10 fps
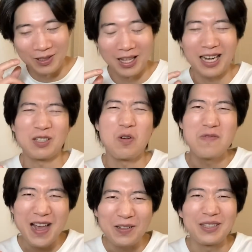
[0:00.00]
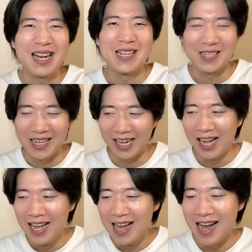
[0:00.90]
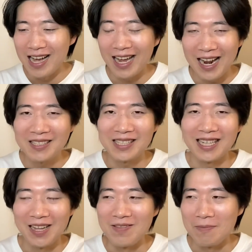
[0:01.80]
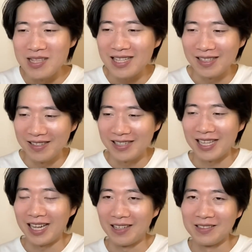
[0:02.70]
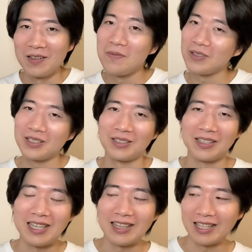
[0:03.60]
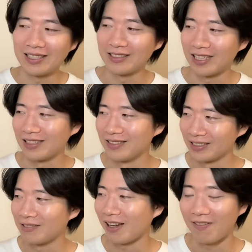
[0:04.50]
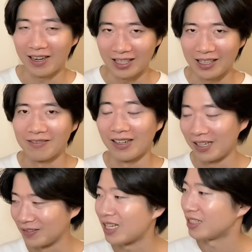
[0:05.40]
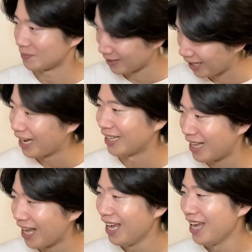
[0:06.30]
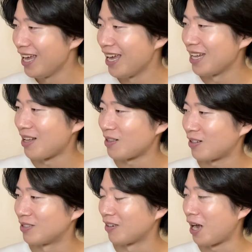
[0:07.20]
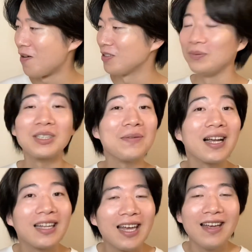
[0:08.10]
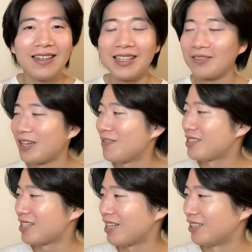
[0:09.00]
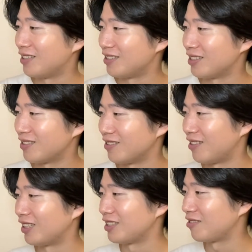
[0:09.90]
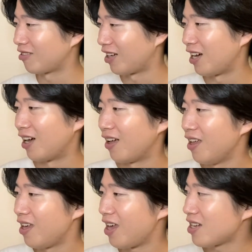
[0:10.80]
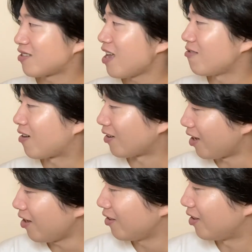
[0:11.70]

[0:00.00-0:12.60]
多しょうもないこと言ってるんですよ。なんか、ああ、ギャラクシーがね、みたいな。みんなスルーしてたけど、そこ僕ちょっと聞いて、あの、一人で笑ってたところになります。はい、すいません。はい。で、えっ、ー、と、あとはその顔のむくみがね、えー、取れましたなんていうジンくんのお話とか、ヘアスタイルかな